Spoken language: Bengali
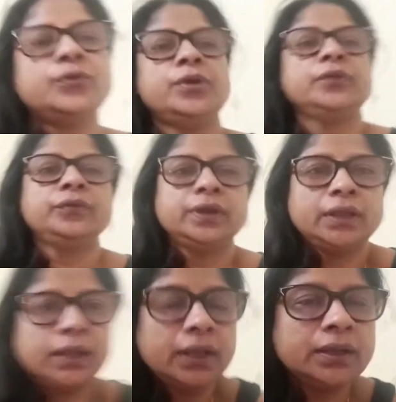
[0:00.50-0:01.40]
গুড
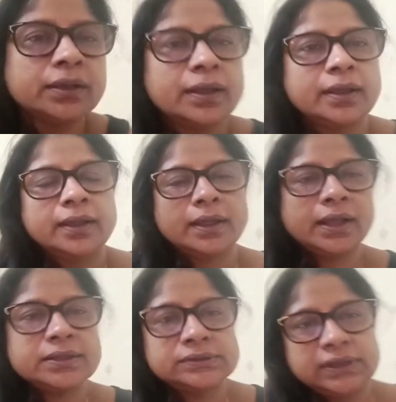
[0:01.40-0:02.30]
ইভিনিং
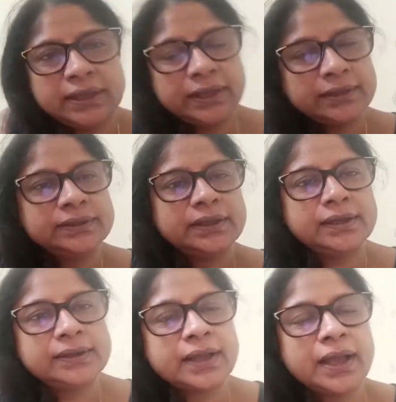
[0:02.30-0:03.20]
আজকে
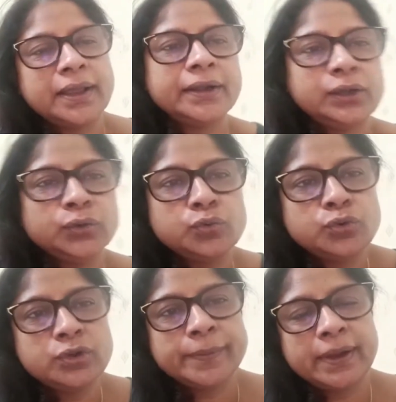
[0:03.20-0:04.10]
দিনটা একটু
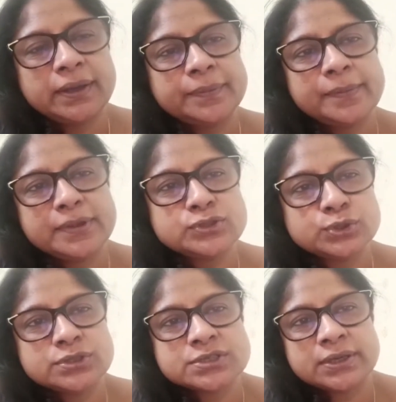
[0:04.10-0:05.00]
উল্টোপাল্টাভাবে
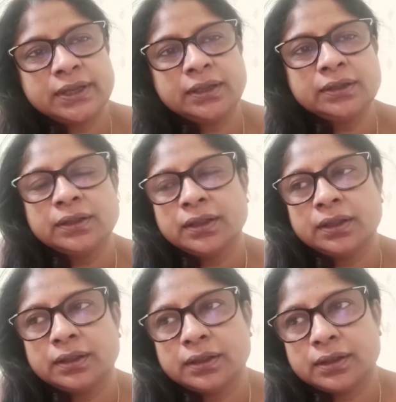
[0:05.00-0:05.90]
চলছে
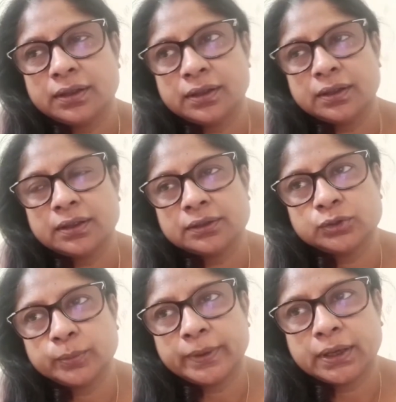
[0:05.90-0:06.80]

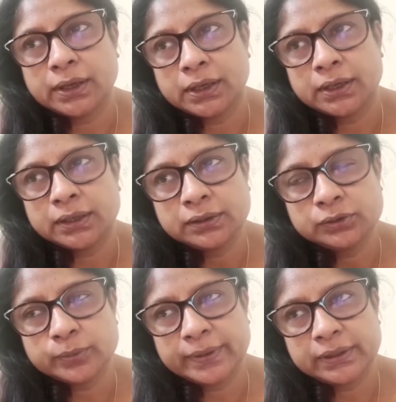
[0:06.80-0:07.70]
তোমার
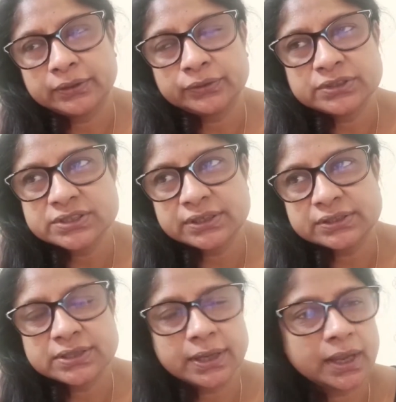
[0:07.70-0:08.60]
তোমাদের হচ্ছে
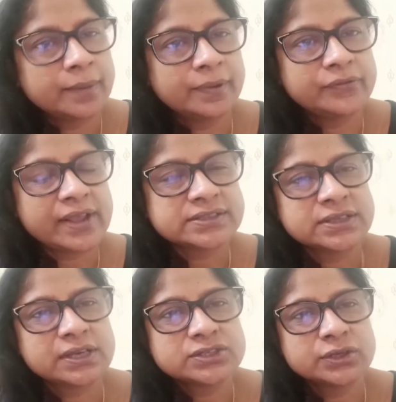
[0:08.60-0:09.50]
যে আমার
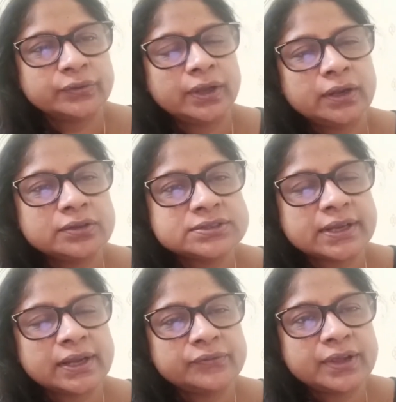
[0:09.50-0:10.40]
ভ্যাকসিনেশন হয়ে গেল
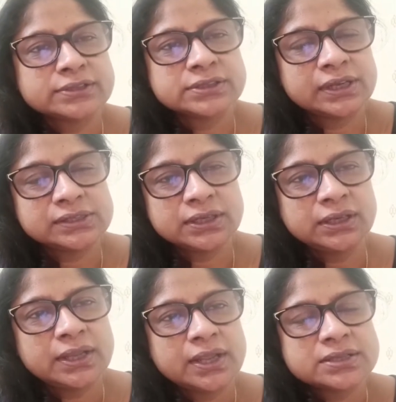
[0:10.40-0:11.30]
সেকেন্ড ভ্যাকসিনেশন
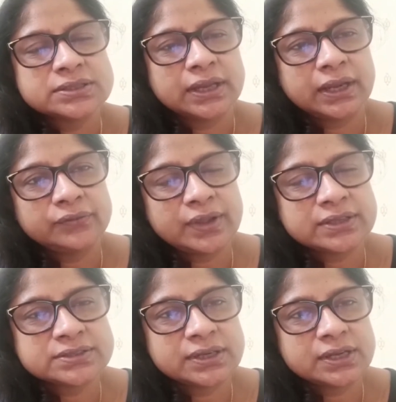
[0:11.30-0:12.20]
সেকেন্ড
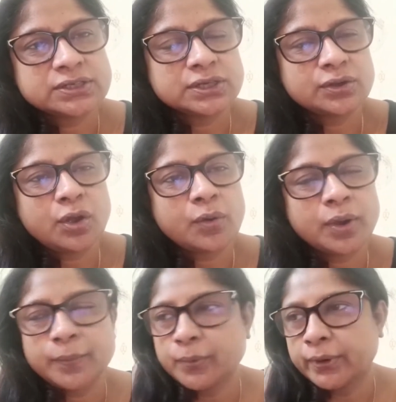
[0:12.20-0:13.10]
ভ্যাকসিনেশন
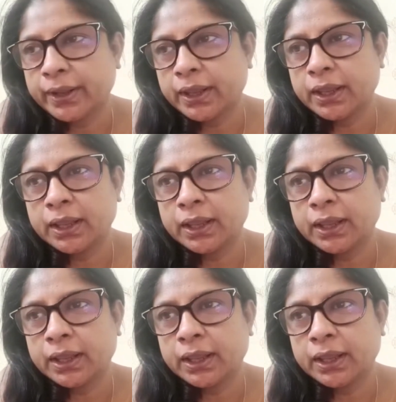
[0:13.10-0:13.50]
হওয়ার পরে